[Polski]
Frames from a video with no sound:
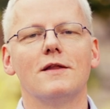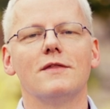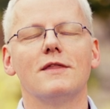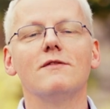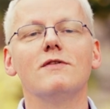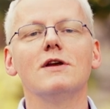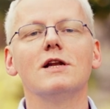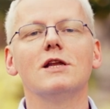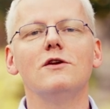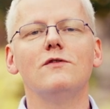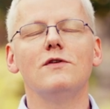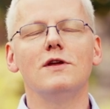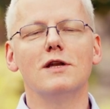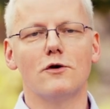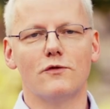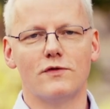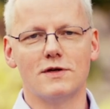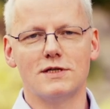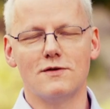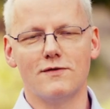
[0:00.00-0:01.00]
Na wielki
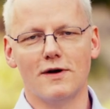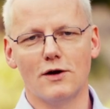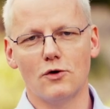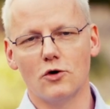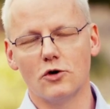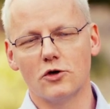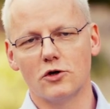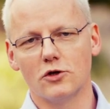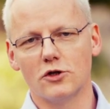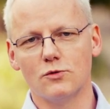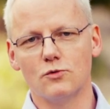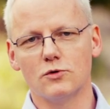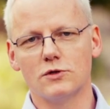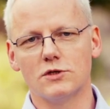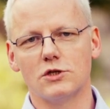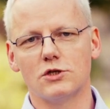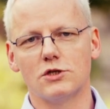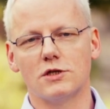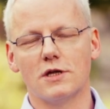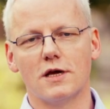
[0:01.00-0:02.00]
finał festiwalu Ogrody
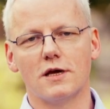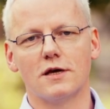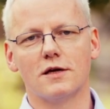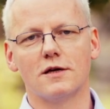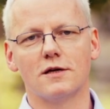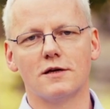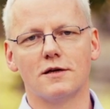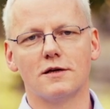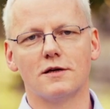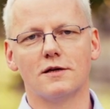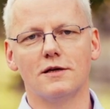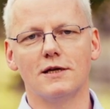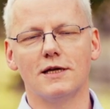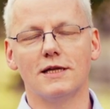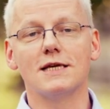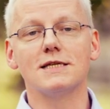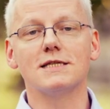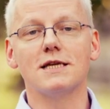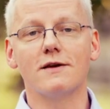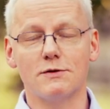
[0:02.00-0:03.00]
Muzyczne
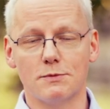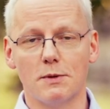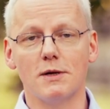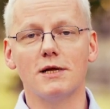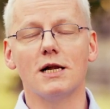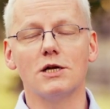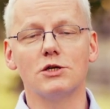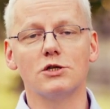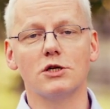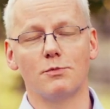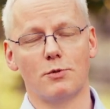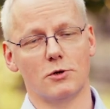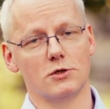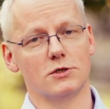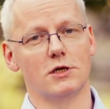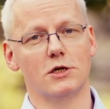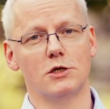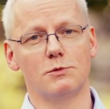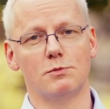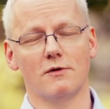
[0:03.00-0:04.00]
jedna z najwspanialszych
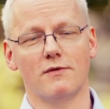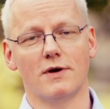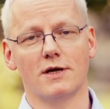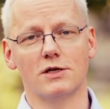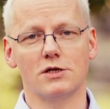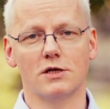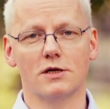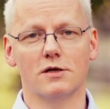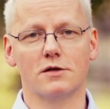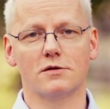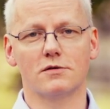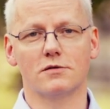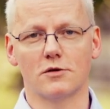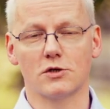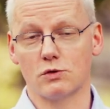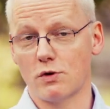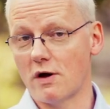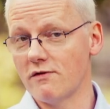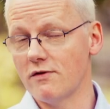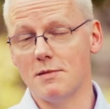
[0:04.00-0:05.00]
polskich śpiewaczek
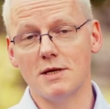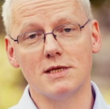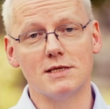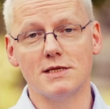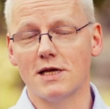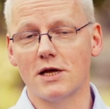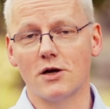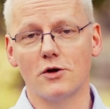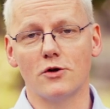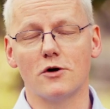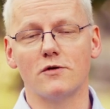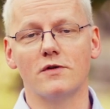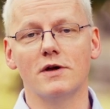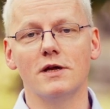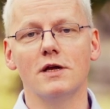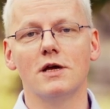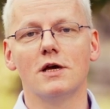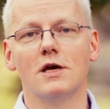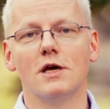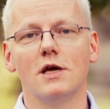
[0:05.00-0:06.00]
o sławie
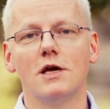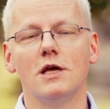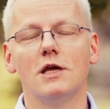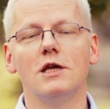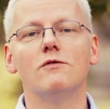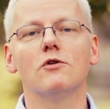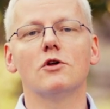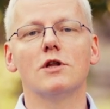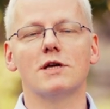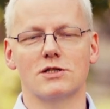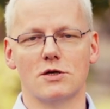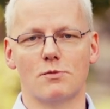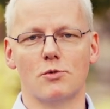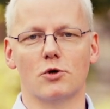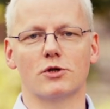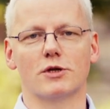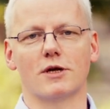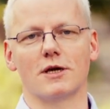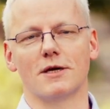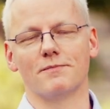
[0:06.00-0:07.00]
międzynarodowej, Iwona
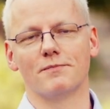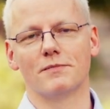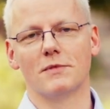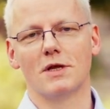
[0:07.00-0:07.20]
Sobotka.